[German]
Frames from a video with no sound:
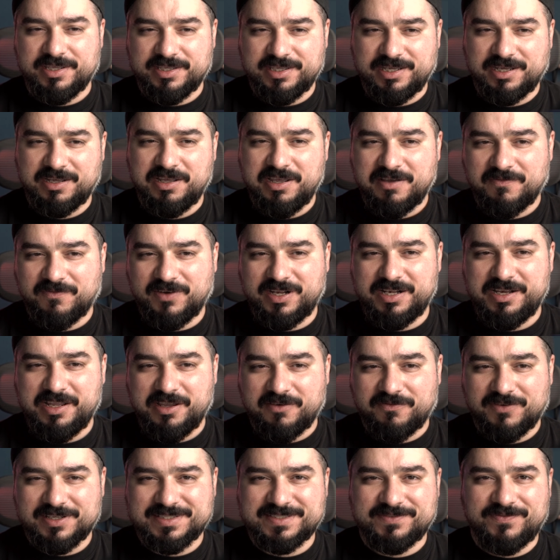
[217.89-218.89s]
Ja, weil
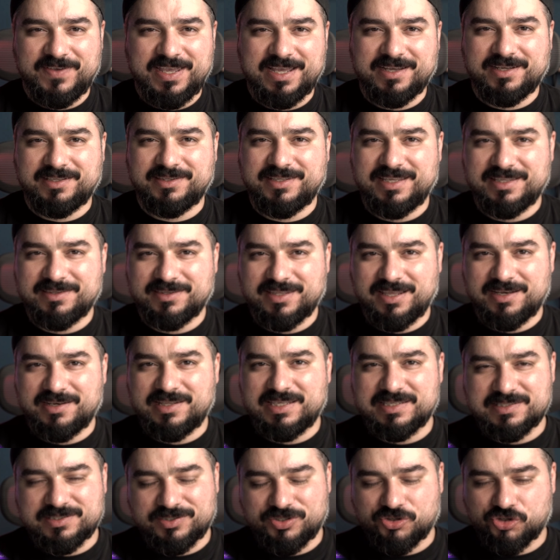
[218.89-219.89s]
was wäre denn der
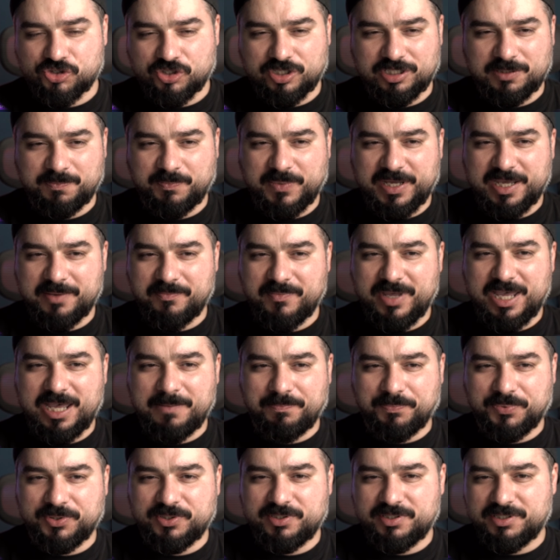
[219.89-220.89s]
nächste Schritt beim
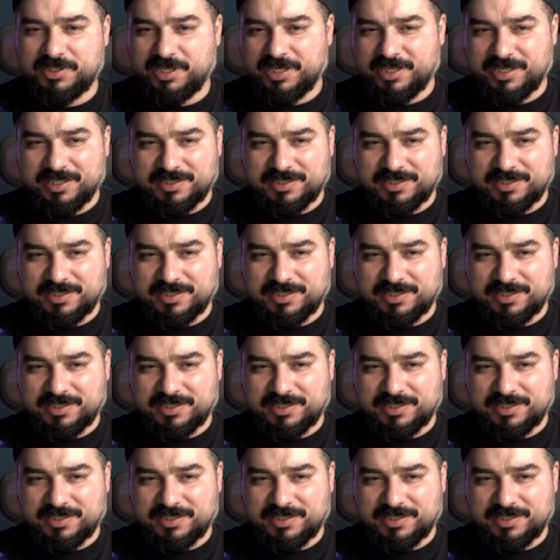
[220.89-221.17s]
Apple